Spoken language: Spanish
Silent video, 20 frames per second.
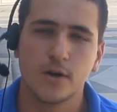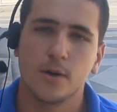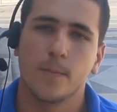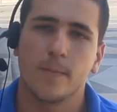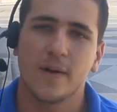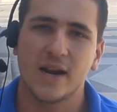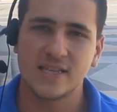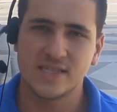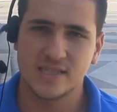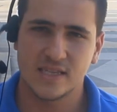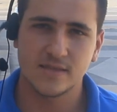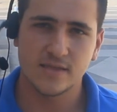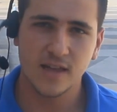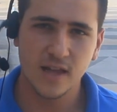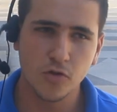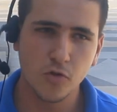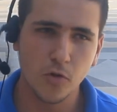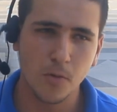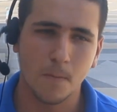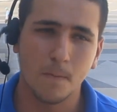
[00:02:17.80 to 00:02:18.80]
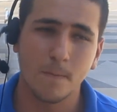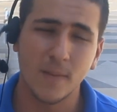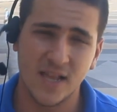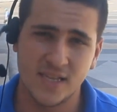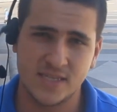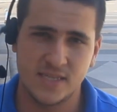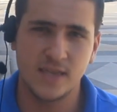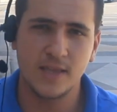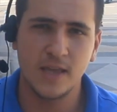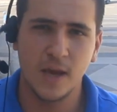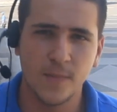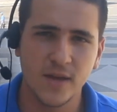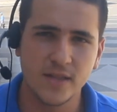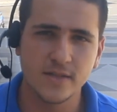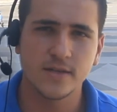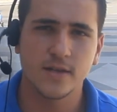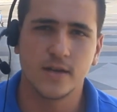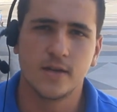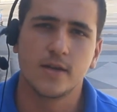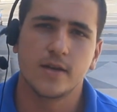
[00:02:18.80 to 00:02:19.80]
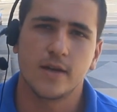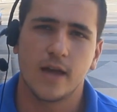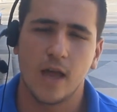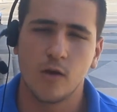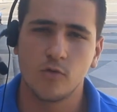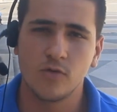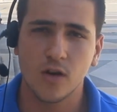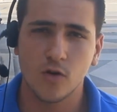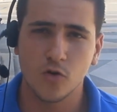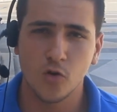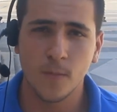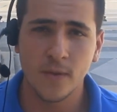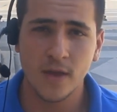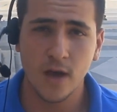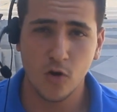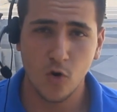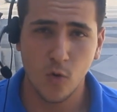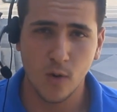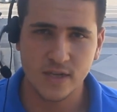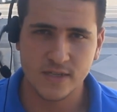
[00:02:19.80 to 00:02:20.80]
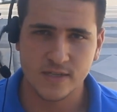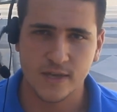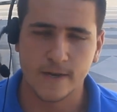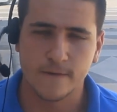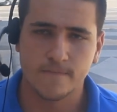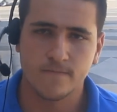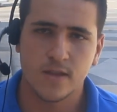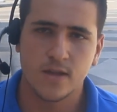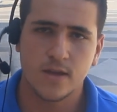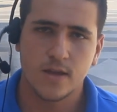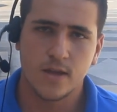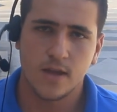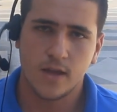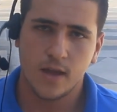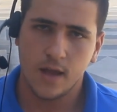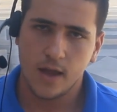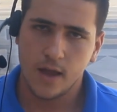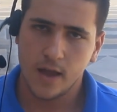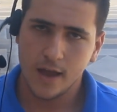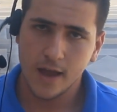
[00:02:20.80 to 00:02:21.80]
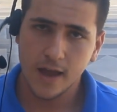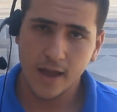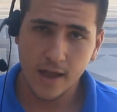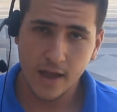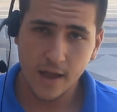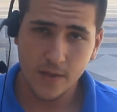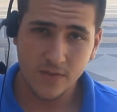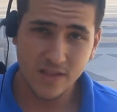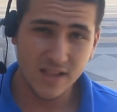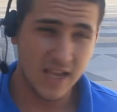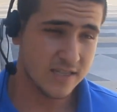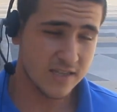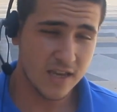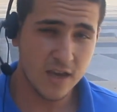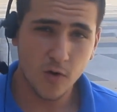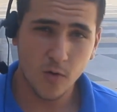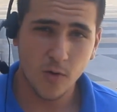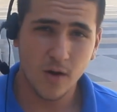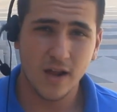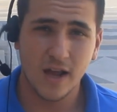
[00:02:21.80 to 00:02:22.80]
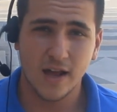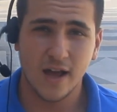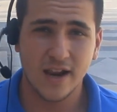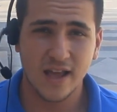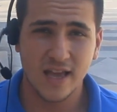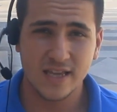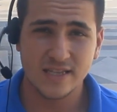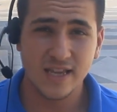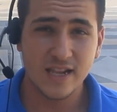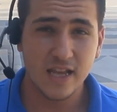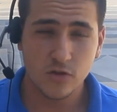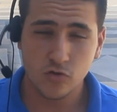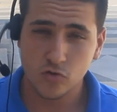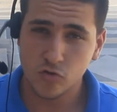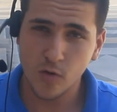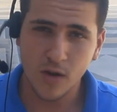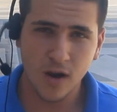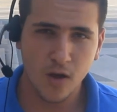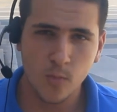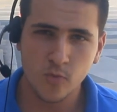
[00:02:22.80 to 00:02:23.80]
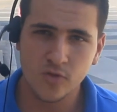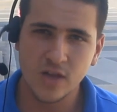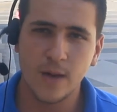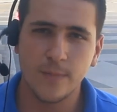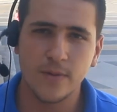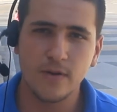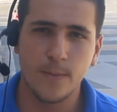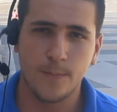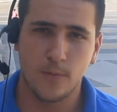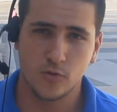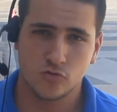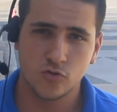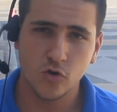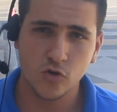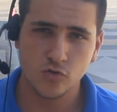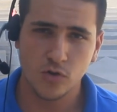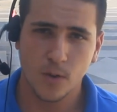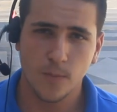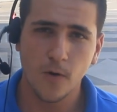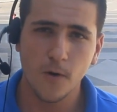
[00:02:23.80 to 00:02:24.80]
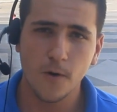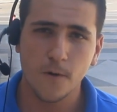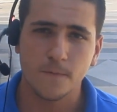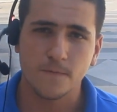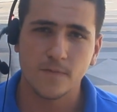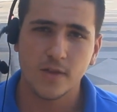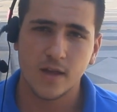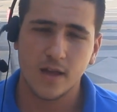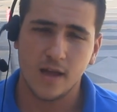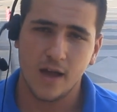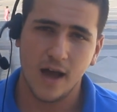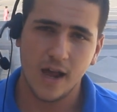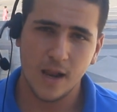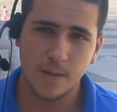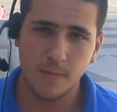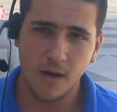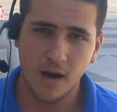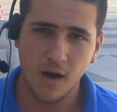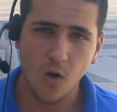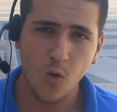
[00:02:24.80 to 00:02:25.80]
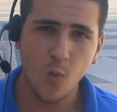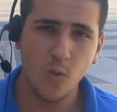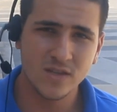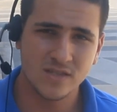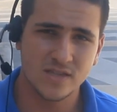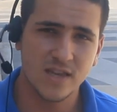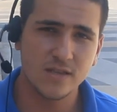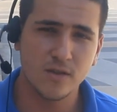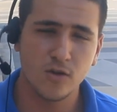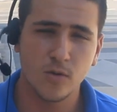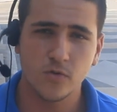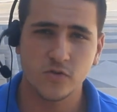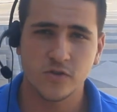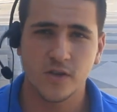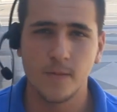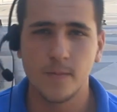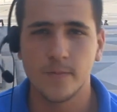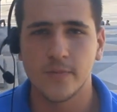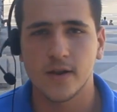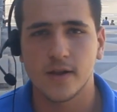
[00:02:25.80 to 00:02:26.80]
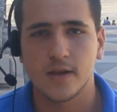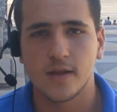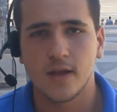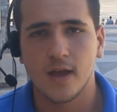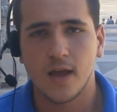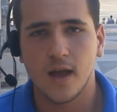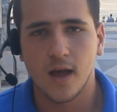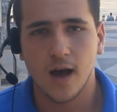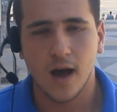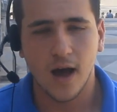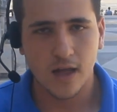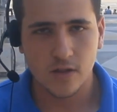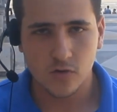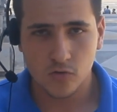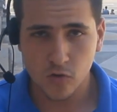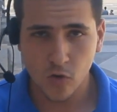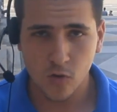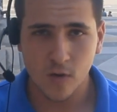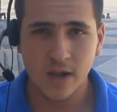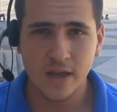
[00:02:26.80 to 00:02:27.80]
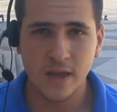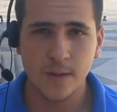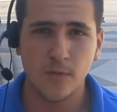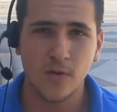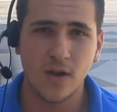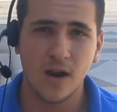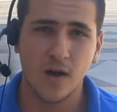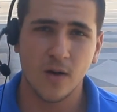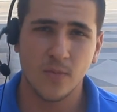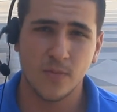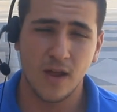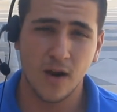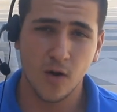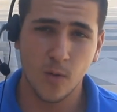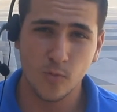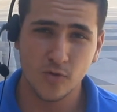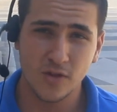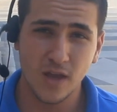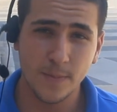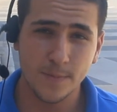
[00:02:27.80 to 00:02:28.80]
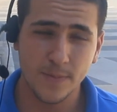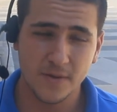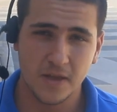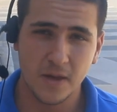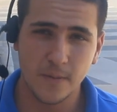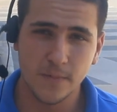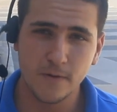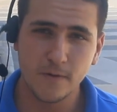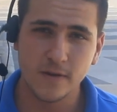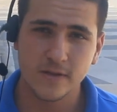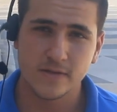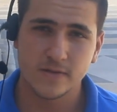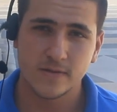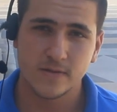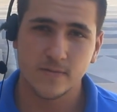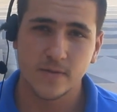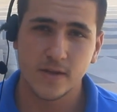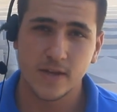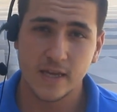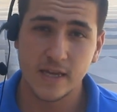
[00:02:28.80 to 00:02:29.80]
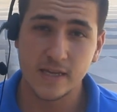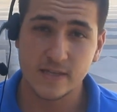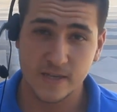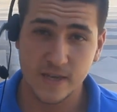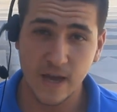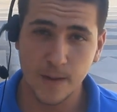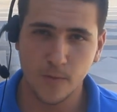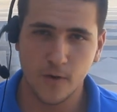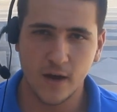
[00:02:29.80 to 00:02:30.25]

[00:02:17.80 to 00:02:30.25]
para insertarnos más decididamente en una economía globalizada. Eh, deseo agradecer a toda la comunidad de Pibex por todo su apoyo, al embajador Guancetti como siempre a todo el equipo de la, comunidad hispana de pibes y sigamos